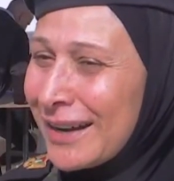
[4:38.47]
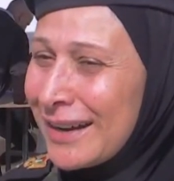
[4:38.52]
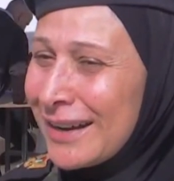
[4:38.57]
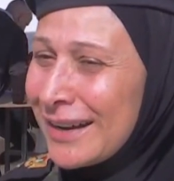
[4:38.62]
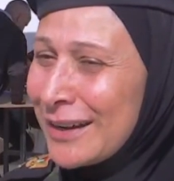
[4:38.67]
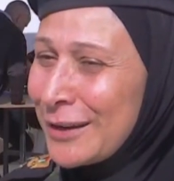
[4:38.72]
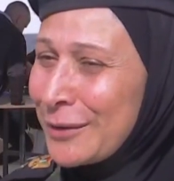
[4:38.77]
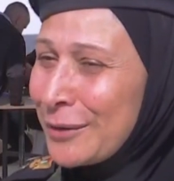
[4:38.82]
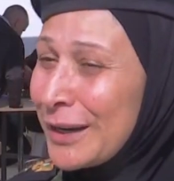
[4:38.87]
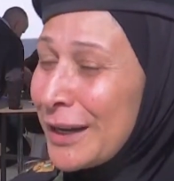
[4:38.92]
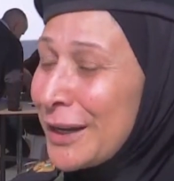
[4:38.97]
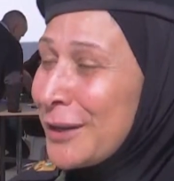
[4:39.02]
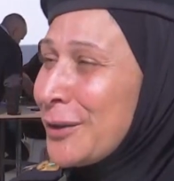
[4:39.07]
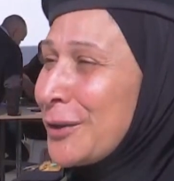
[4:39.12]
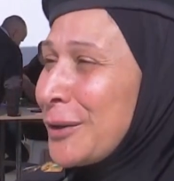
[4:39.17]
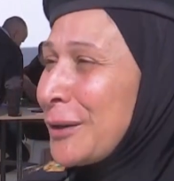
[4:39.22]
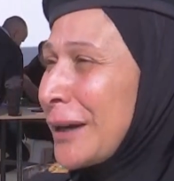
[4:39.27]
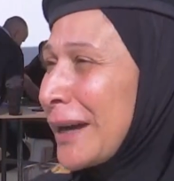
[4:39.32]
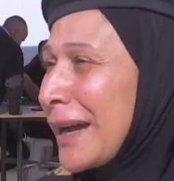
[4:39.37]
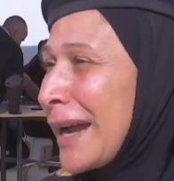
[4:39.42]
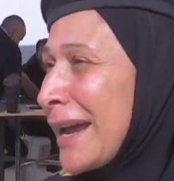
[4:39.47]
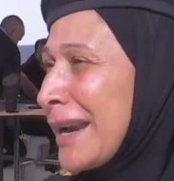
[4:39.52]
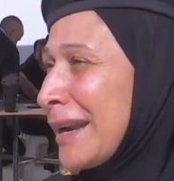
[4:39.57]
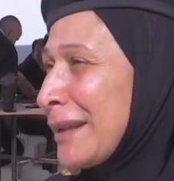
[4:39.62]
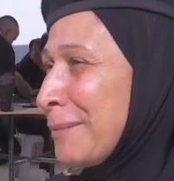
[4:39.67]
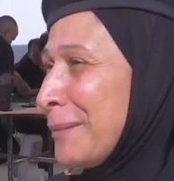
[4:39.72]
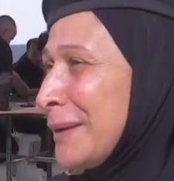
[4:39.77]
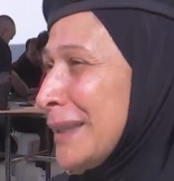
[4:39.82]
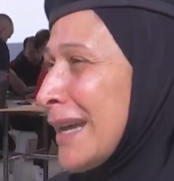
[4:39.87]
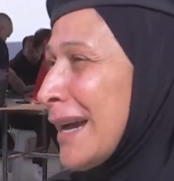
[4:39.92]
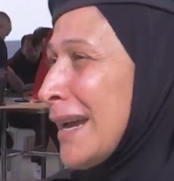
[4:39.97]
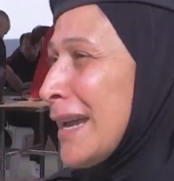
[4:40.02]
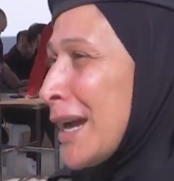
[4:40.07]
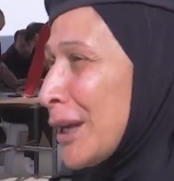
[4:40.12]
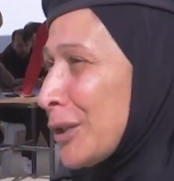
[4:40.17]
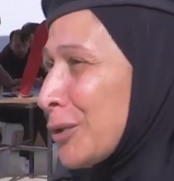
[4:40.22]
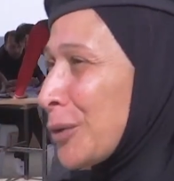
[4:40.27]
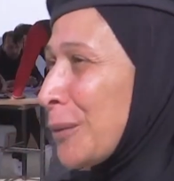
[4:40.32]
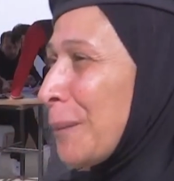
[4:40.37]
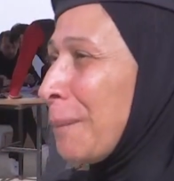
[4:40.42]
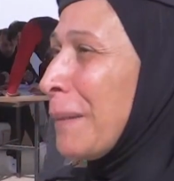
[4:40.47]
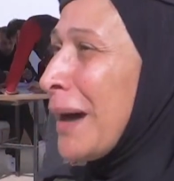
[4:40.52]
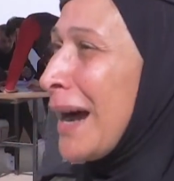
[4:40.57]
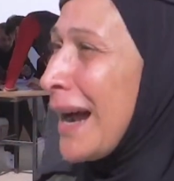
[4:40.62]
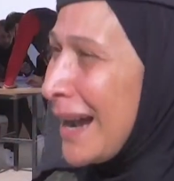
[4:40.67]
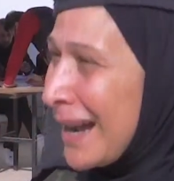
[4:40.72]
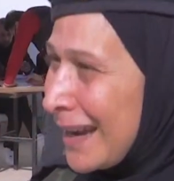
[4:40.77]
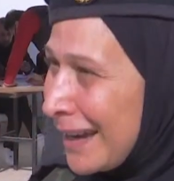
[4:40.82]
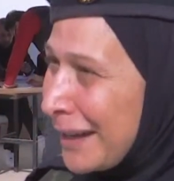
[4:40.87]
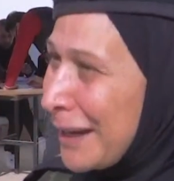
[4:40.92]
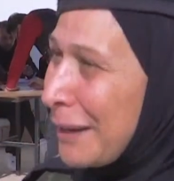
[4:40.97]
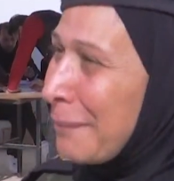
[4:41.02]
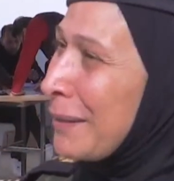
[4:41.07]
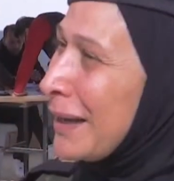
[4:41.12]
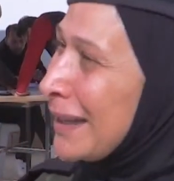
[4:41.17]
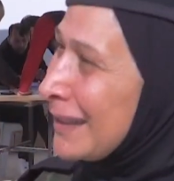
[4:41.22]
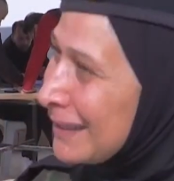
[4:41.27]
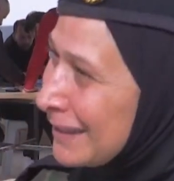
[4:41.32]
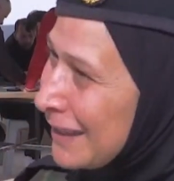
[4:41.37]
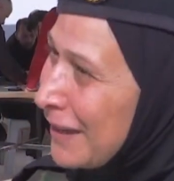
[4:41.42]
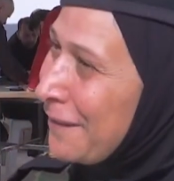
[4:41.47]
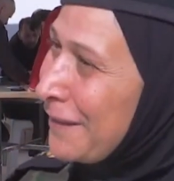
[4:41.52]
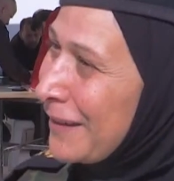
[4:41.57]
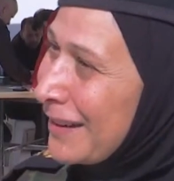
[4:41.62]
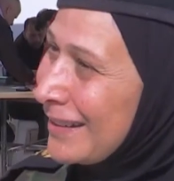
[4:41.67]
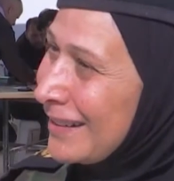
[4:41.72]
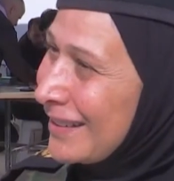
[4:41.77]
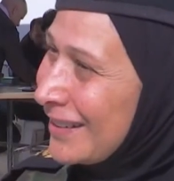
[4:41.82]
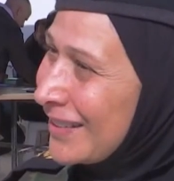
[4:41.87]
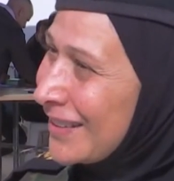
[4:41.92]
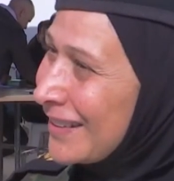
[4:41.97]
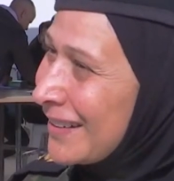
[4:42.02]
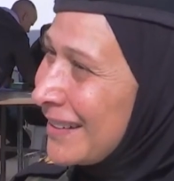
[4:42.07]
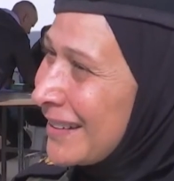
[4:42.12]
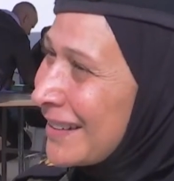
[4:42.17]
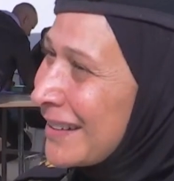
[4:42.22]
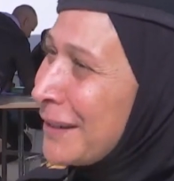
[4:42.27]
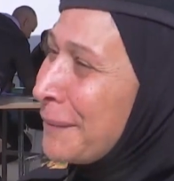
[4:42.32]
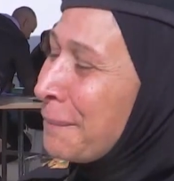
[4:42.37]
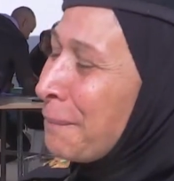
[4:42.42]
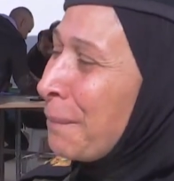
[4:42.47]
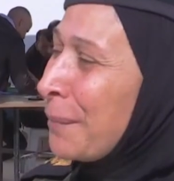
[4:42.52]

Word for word: ولانه كانت بداياتهم معي كمان زي فريق الطائره